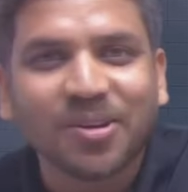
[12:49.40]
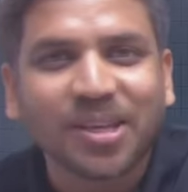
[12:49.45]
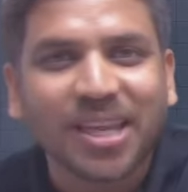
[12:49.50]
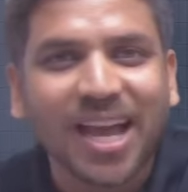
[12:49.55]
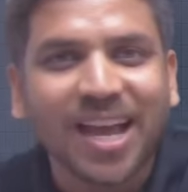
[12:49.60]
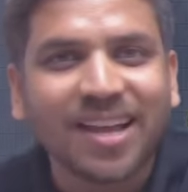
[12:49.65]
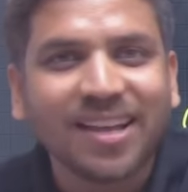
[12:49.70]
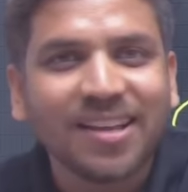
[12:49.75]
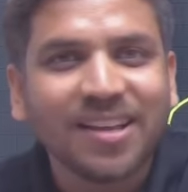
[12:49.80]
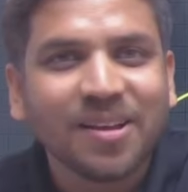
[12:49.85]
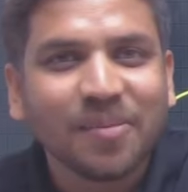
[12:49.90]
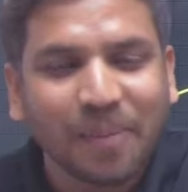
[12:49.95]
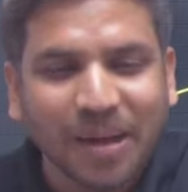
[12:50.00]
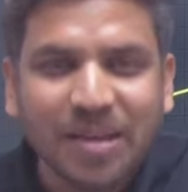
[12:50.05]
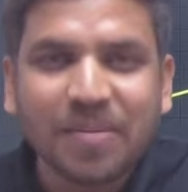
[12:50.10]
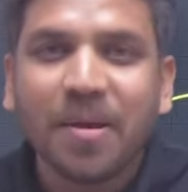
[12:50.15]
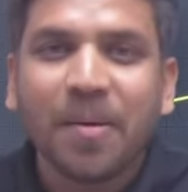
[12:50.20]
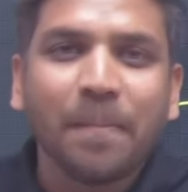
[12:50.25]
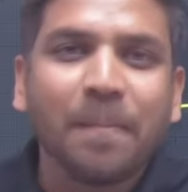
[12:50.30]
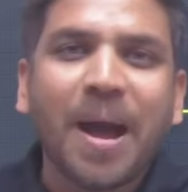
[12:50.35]
क्या
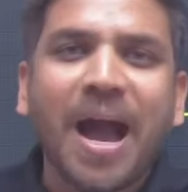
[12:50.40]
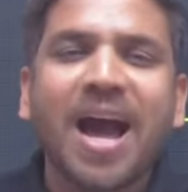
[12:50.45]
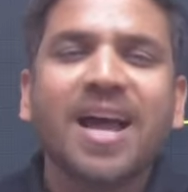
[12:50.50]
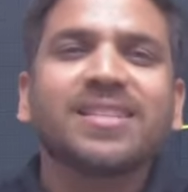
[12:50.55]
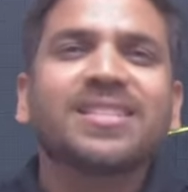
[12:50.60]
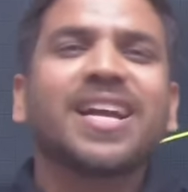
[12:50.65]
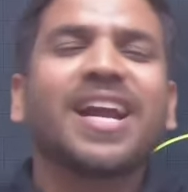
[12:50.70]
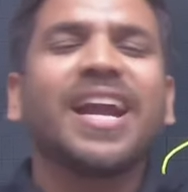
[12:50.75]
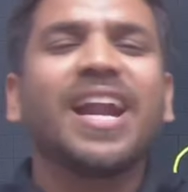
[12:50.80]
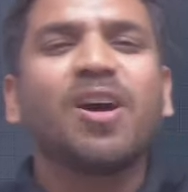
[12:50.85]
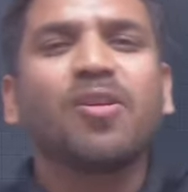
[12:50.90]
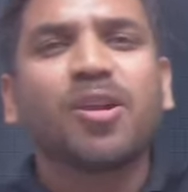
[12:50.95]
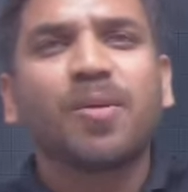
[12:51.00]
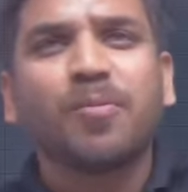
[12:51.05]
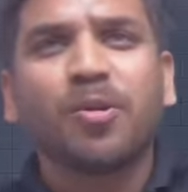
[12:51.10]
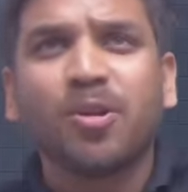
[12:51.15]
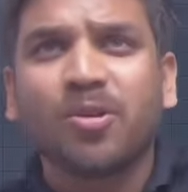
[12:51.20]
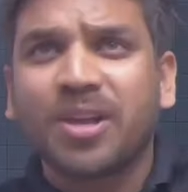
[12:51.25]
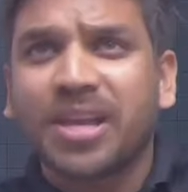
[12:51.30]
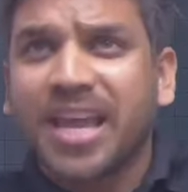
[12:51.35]
भाई बाहर से खड़ा होकर
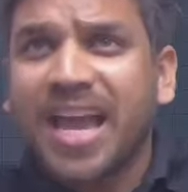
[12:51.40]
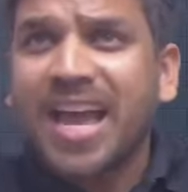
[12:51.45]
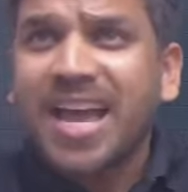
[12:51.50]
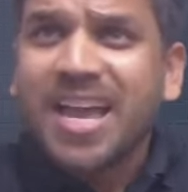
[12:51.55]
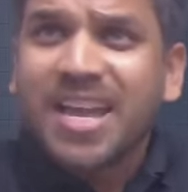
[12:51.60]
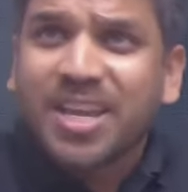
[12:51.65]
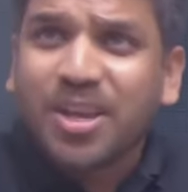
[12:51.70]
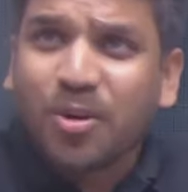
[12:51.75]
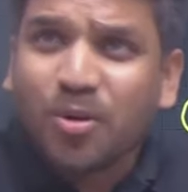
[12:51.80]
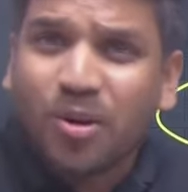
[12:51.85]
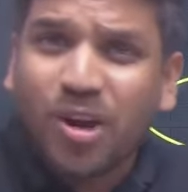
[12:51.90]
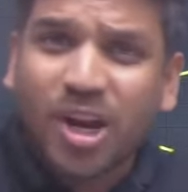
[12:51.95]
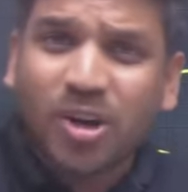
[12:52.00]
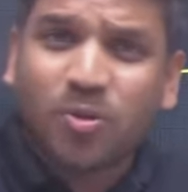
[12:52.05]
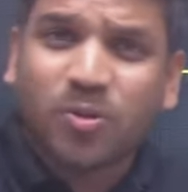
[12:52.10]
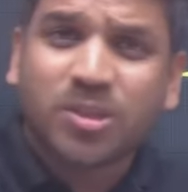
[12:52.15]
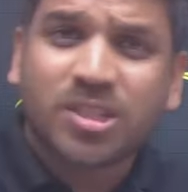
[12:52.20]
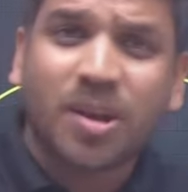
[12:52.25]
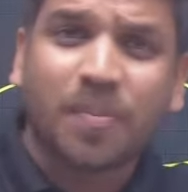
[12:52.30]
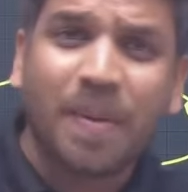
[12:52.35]
बोलोगे क्या कि रोलर
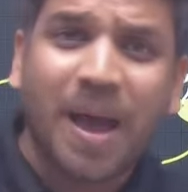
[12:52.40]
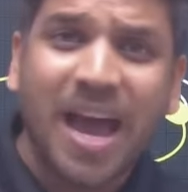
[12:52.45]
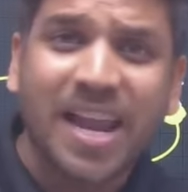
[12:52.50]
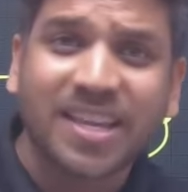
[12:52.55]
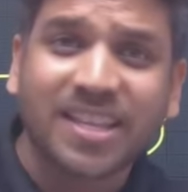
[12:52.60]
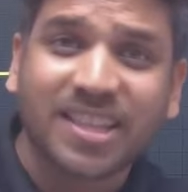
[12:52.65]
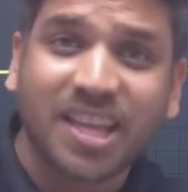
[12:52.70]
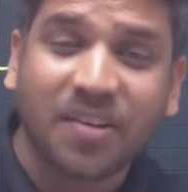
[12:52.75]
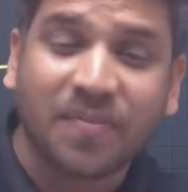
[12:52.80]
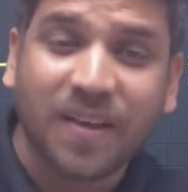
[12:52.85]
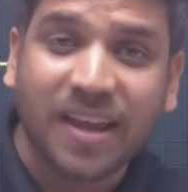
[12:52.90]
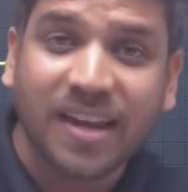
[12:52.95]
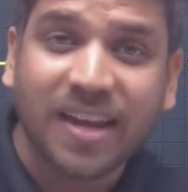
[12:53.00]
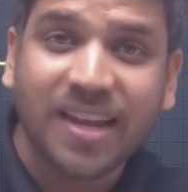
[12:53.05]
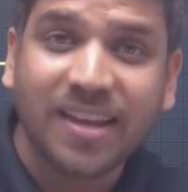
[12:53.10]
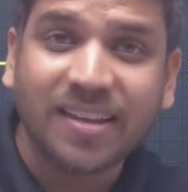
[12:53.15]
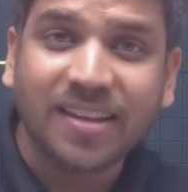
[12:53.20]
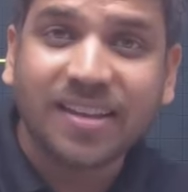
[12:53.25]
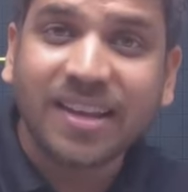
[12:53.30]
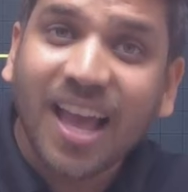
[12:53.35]
कोस्टर बाहर की तरफ आ रहा
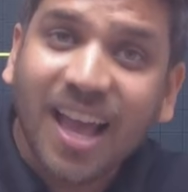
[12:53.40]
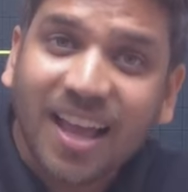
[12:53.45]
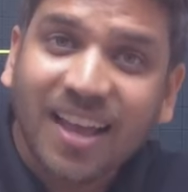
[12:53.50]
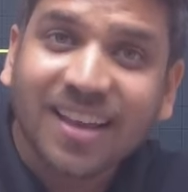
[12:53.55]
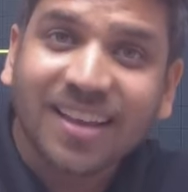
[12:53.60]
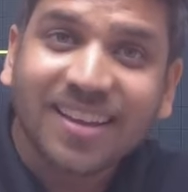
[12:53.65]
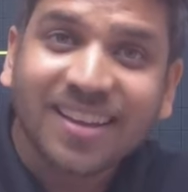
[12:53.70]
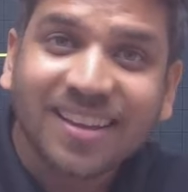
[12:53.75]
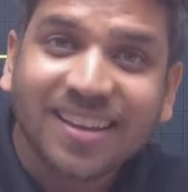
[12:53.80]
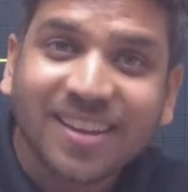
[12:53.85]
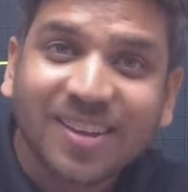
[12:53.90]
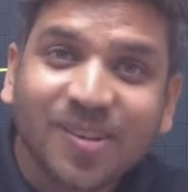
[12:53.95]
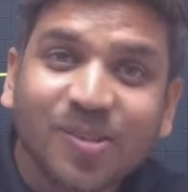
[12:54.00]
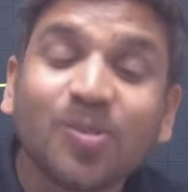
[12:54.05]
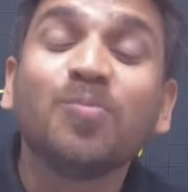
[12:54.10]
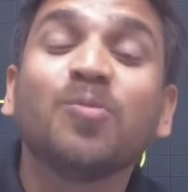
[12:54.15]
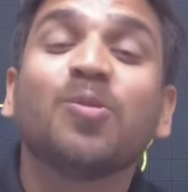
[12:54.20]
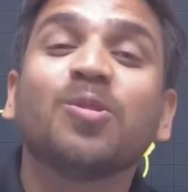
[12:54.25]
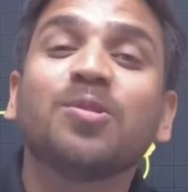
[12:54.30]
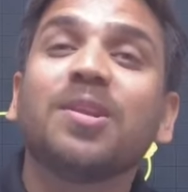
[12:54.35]
है ना
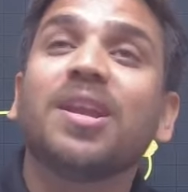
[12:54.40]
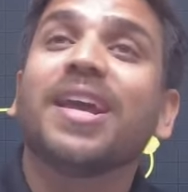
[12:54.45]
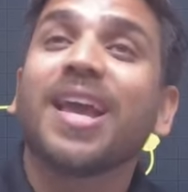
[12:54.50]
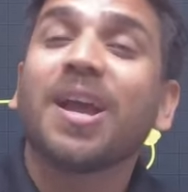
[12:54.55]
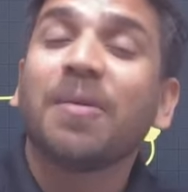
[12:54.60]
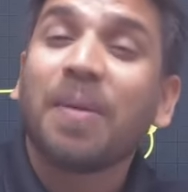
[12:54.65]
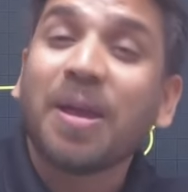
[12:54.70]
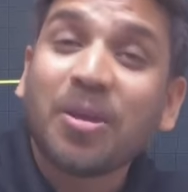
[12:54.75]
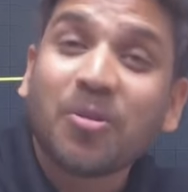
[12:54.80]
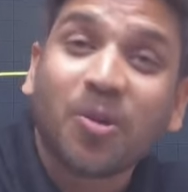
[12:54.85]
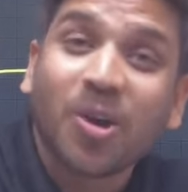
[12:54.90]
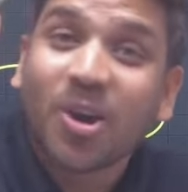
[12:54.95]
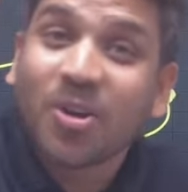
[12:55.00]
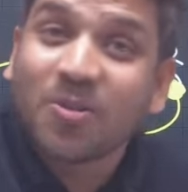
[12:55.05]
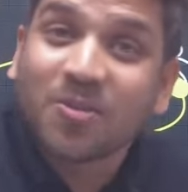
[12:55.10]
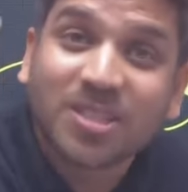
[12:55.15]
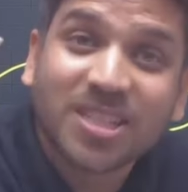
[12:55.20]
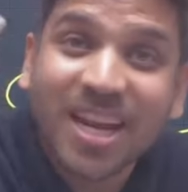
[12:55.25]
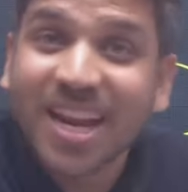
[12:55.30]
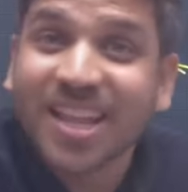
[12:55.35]
तुमको तो लगेगा भाई रोलर
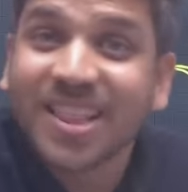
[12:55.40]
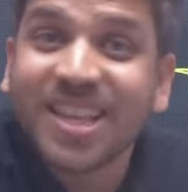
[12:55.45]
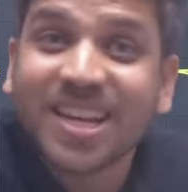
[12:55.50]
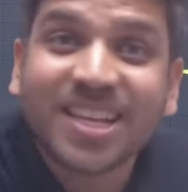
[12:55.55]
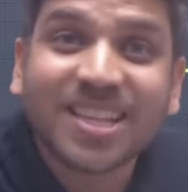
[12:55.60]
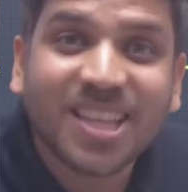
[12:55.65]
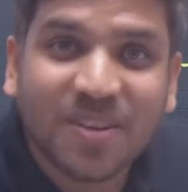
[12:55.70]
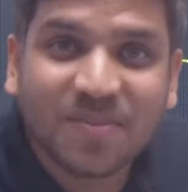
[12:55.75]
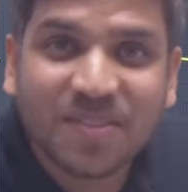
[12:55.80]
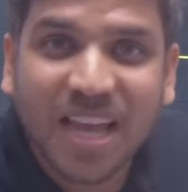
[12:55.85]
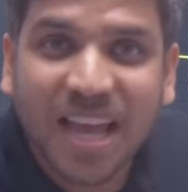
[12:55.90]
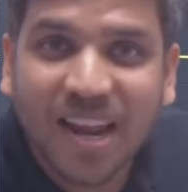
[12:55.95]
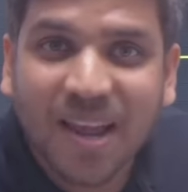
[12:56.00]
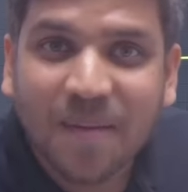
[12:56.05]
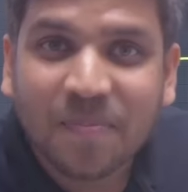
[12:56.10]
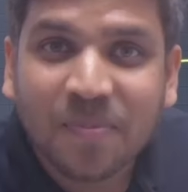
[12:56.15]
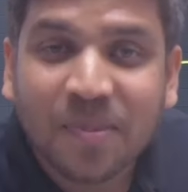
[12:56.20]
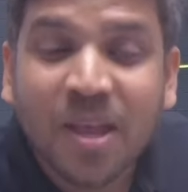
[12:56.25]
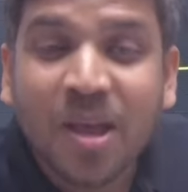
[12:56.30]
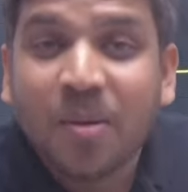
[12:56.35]
कोस्टर अंदर की तरफ जा रहा है
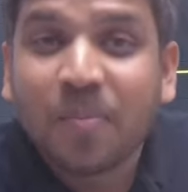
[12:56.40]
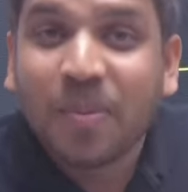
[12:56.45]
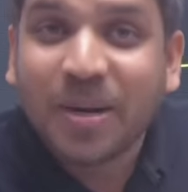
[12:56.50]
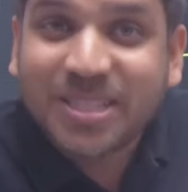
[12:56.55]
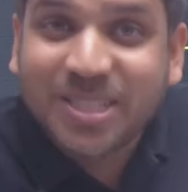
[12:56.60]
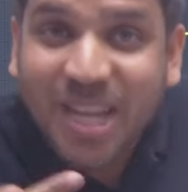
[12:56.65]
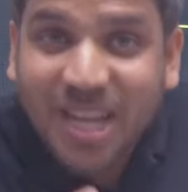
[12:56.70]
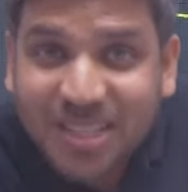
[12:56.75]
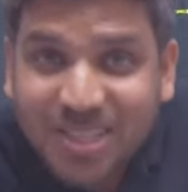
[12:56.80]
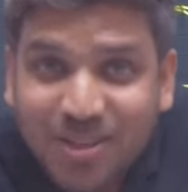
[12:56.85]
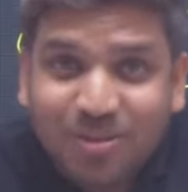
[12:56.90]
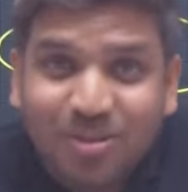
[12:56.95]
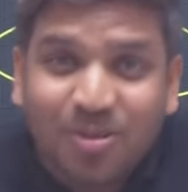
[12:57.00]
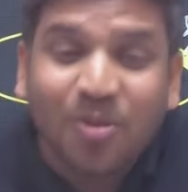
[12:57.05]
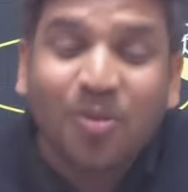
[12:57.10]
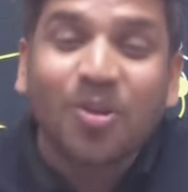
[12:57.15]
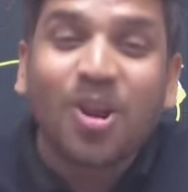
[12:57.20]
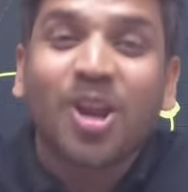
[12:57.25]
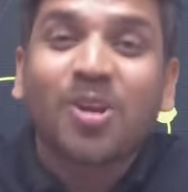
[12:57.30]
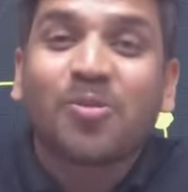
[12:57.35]
बट जैसे उस
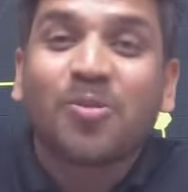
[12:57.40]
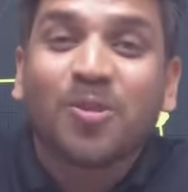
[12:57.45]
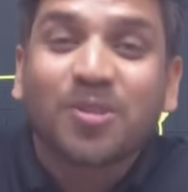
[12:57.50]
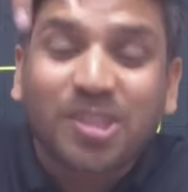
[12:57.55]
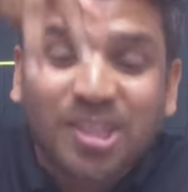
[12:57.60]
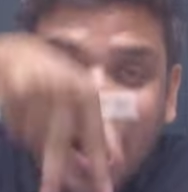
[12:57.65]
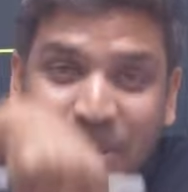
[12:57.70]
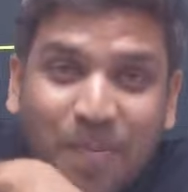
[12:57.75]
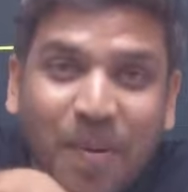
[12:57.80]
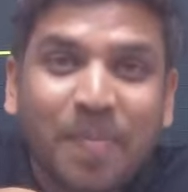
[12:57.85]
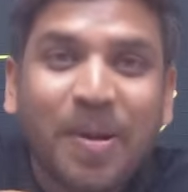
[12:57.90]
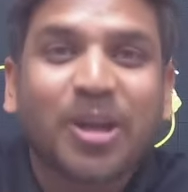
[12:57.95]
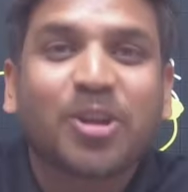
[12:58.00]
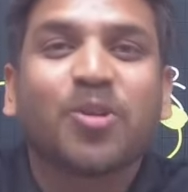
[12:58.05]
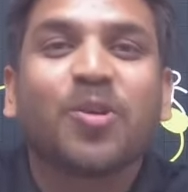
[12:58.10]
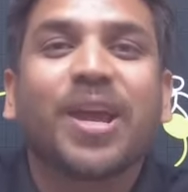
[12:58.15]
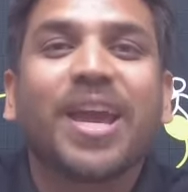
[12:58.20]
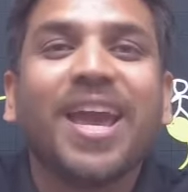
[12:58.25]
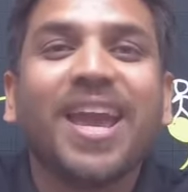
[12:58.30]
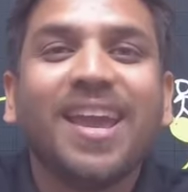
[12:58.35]
रोलर कोस्टर पर
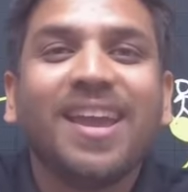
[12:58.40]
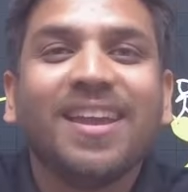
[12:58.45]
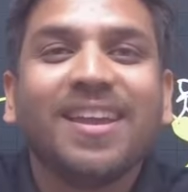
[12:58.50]
बैठोगे